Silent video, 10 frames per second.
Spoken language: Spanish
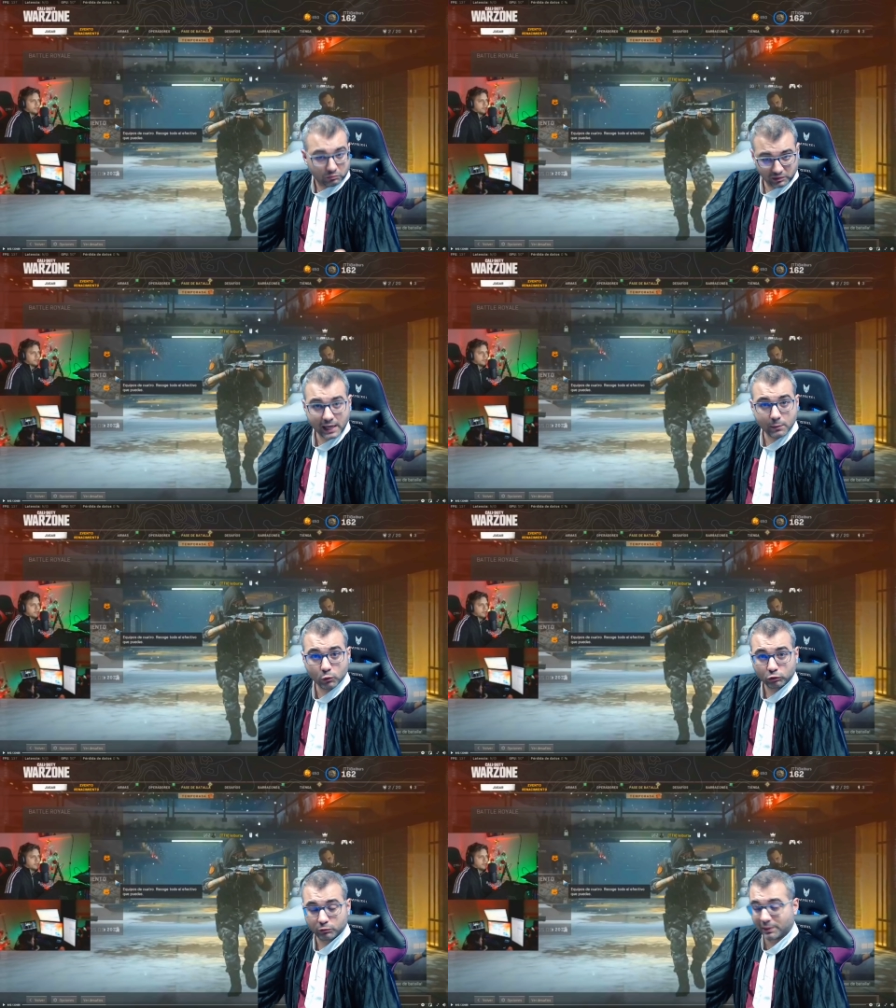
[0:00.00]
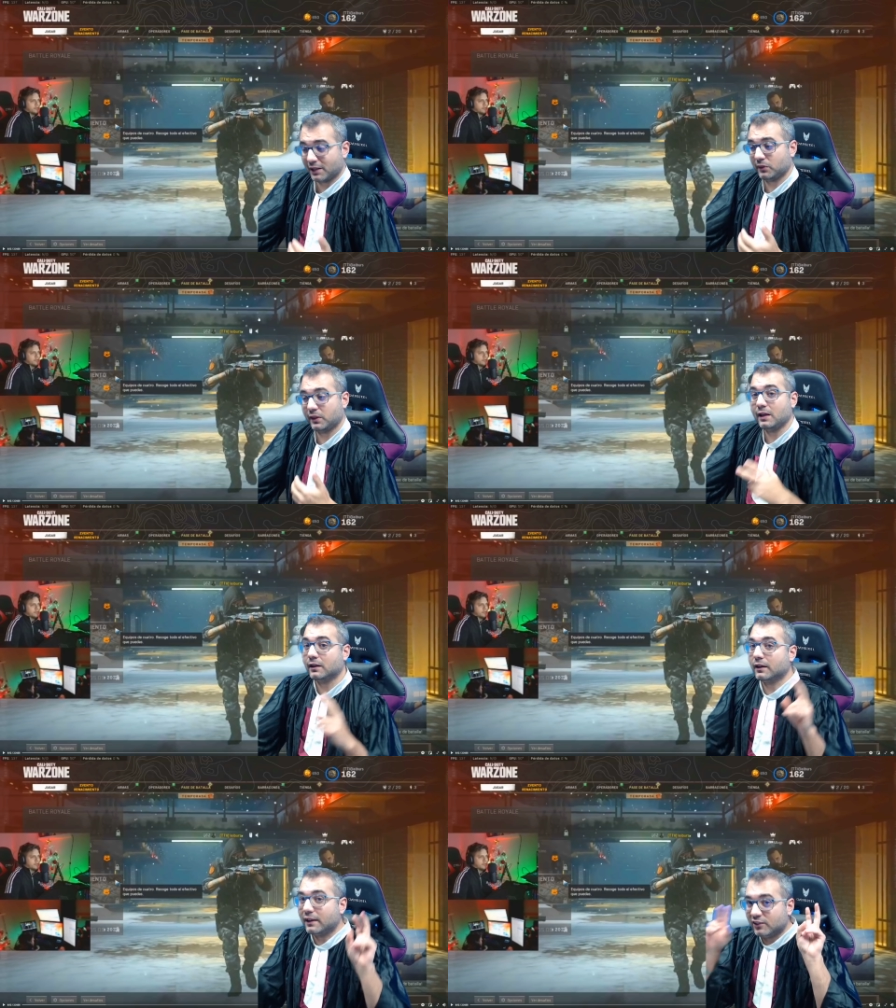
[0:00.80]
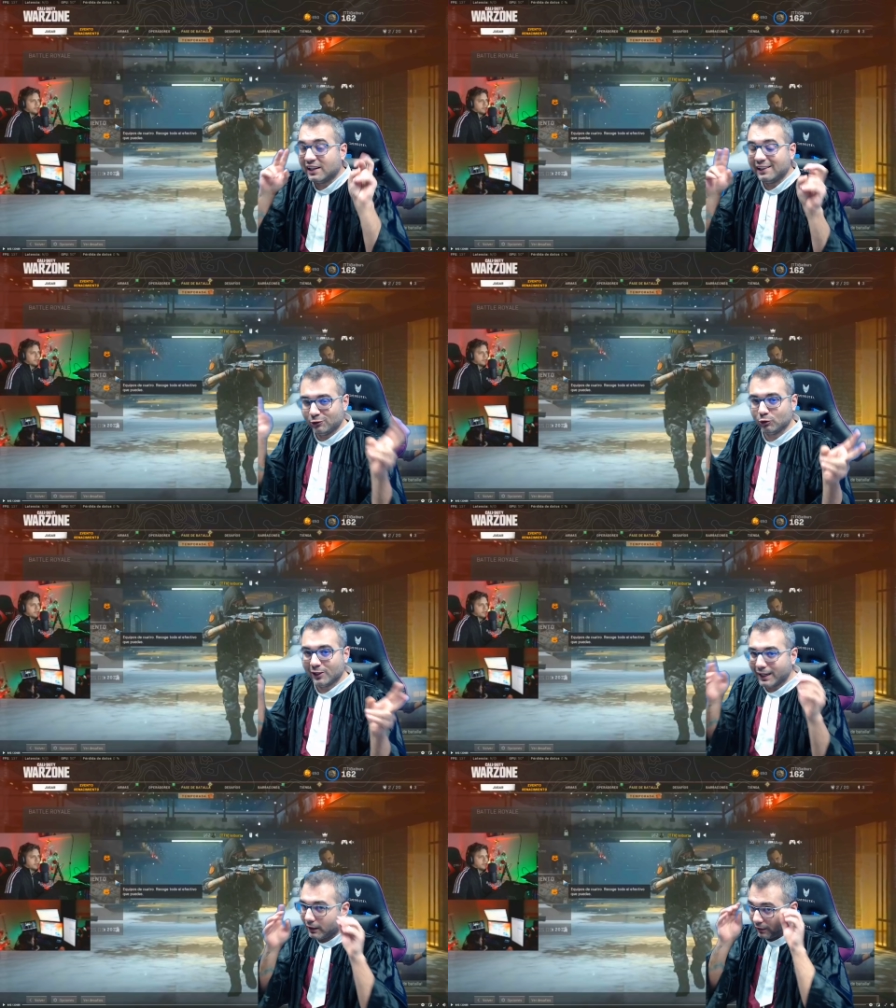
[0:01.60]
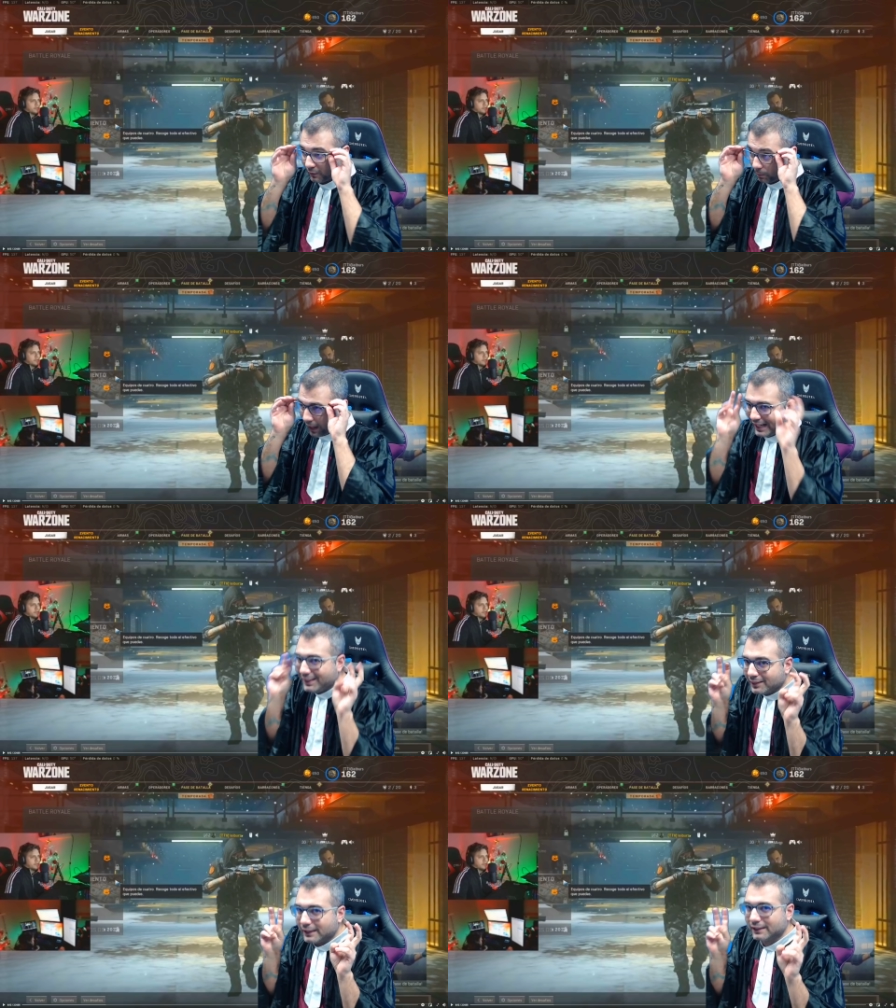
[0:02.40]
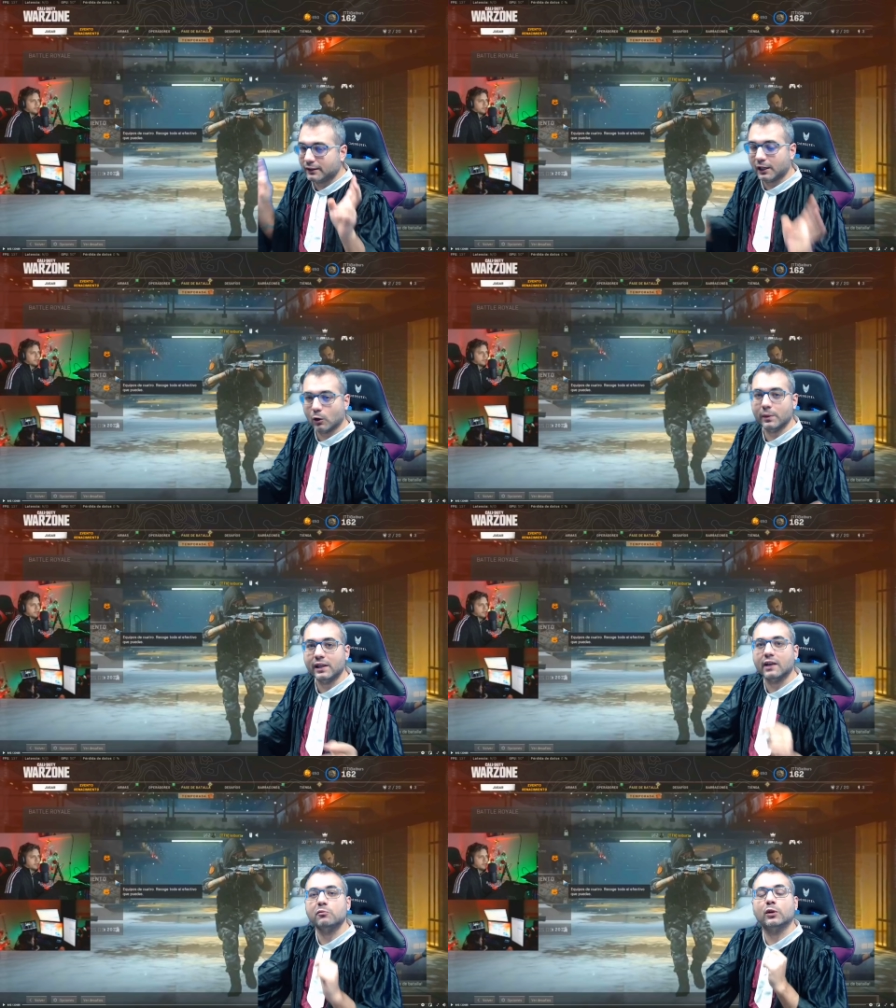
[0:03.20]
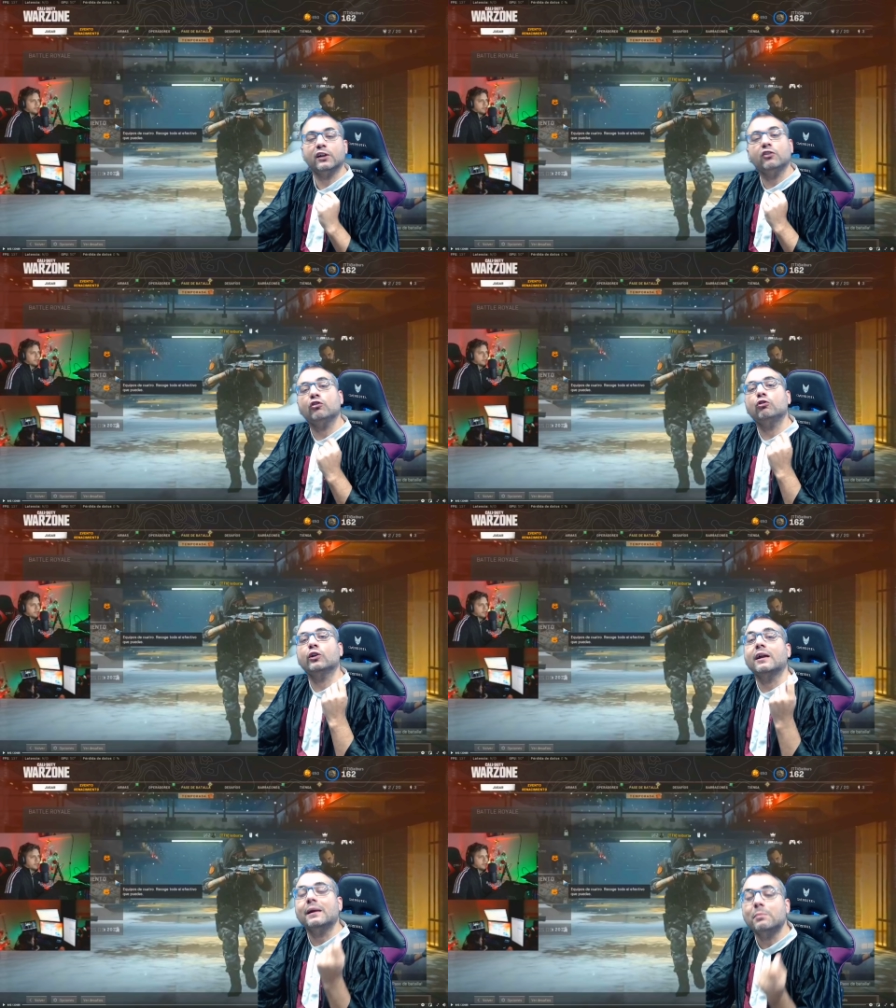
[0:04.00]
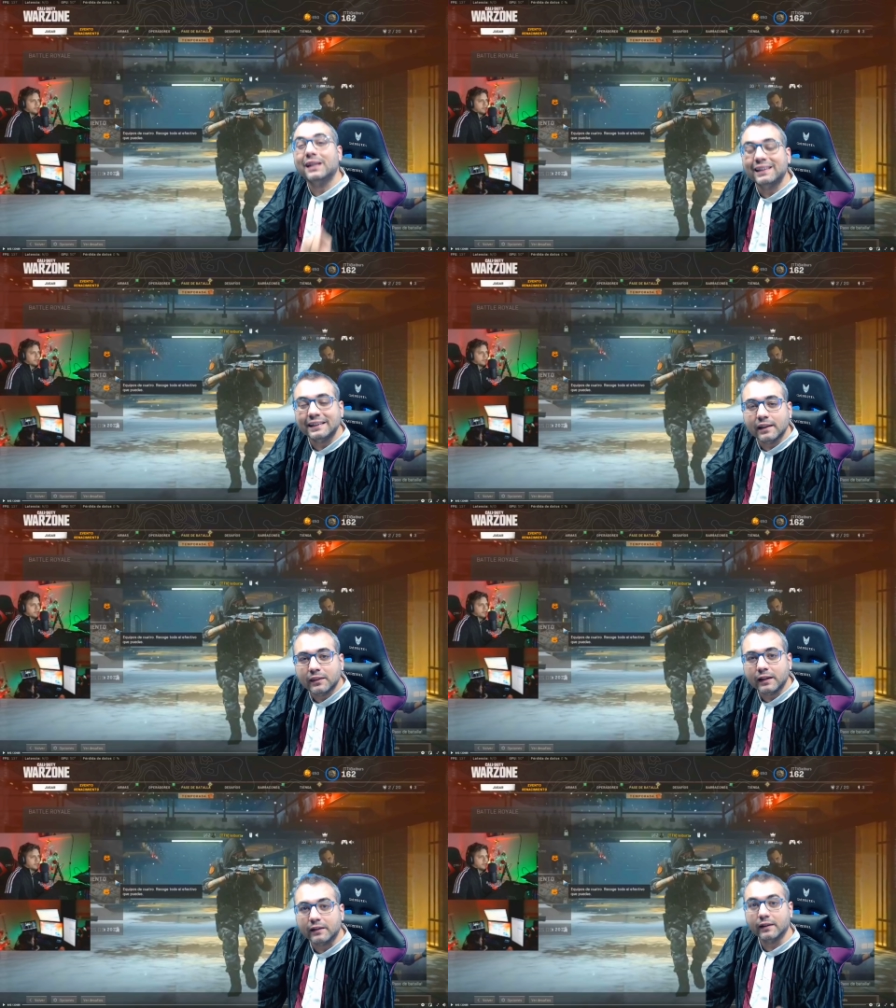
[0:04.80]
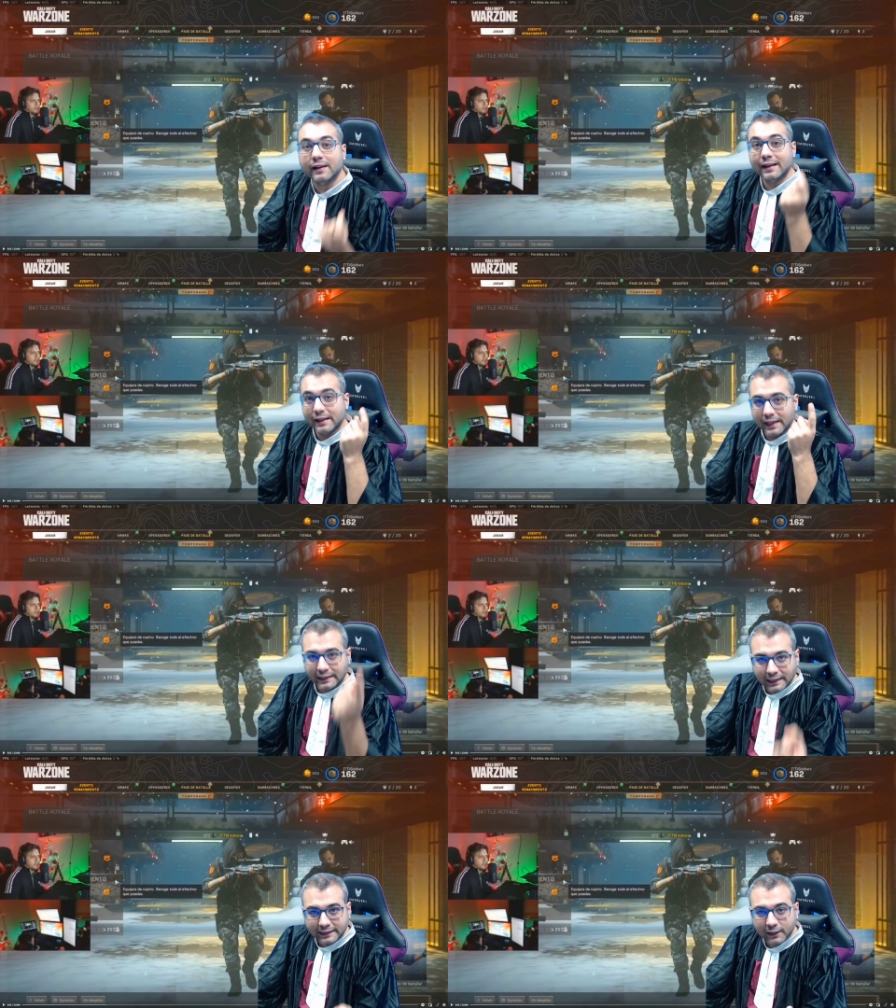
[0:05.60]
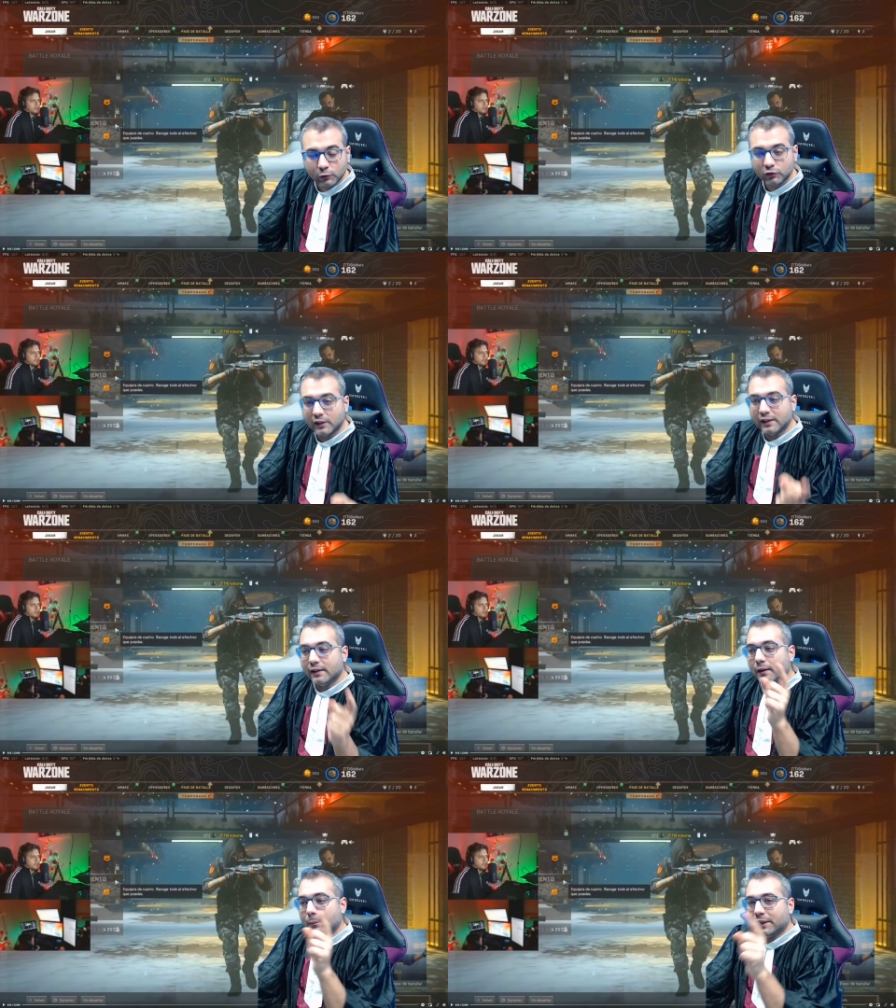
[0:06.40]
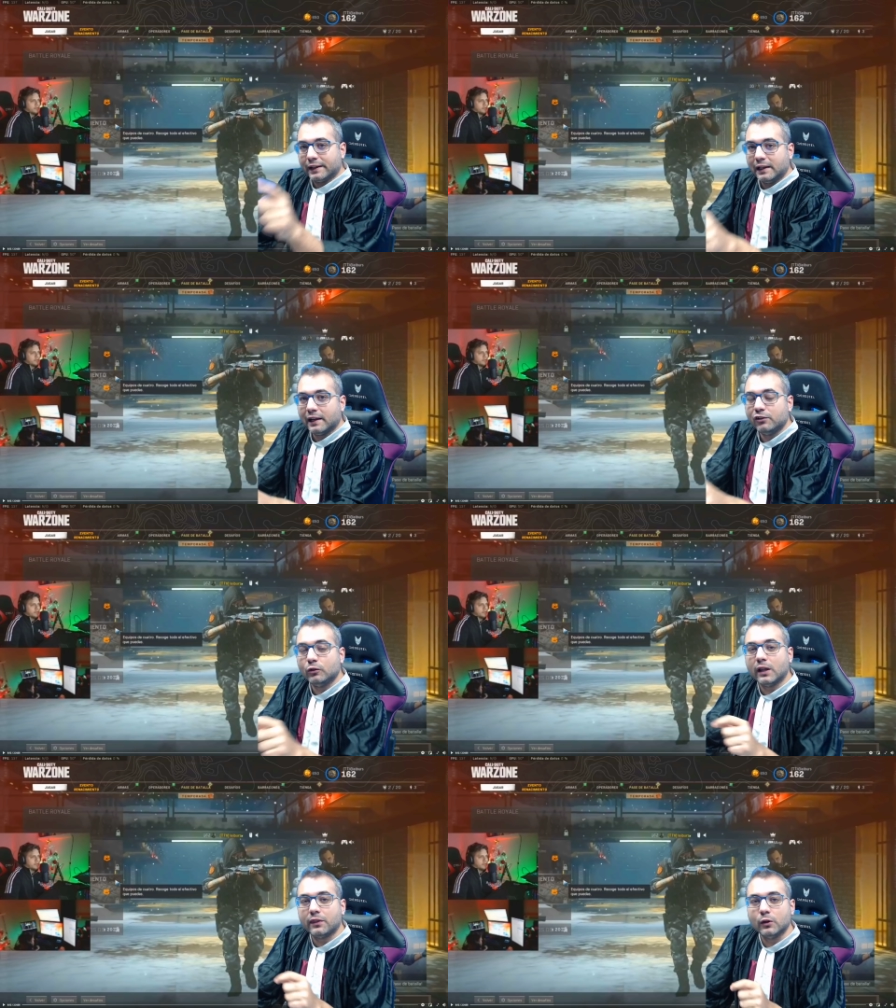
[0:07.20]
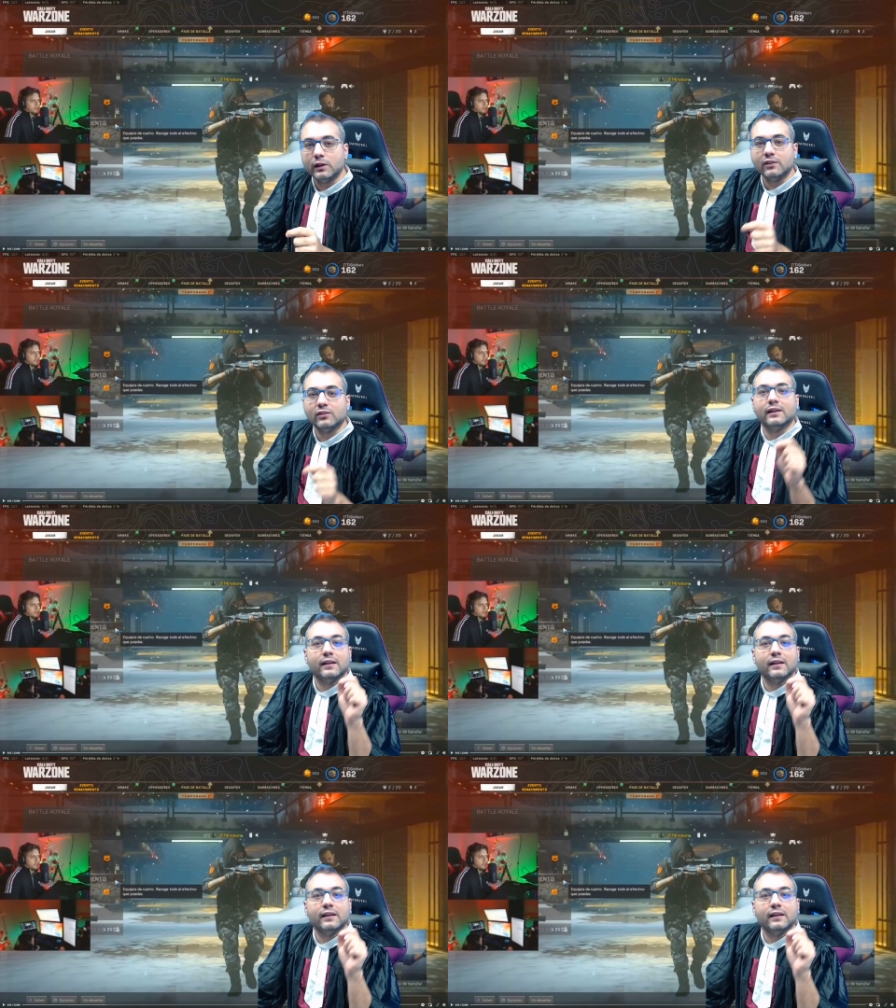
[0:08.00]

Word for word: Glayburs parece que se ha hecho legal. Parece, entre comillas, porque eso es lo que, que pretende hacer. Engañaros para que le hagáis donaciones